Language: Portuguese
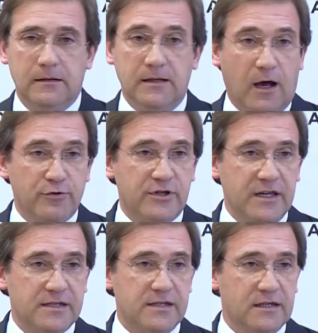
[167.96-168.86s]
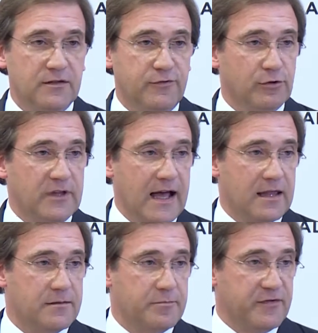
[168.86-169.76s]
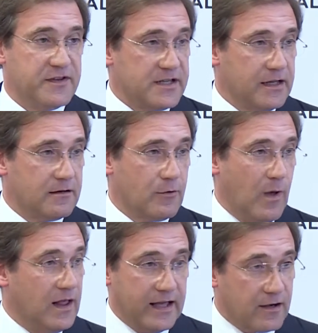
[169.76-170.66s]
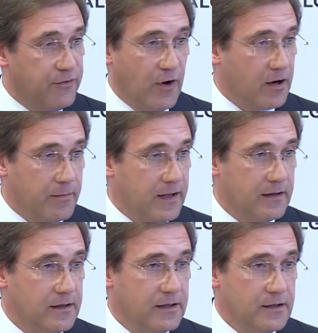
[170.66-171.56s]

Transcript: da ausência de vontade para fazer qualquer reforma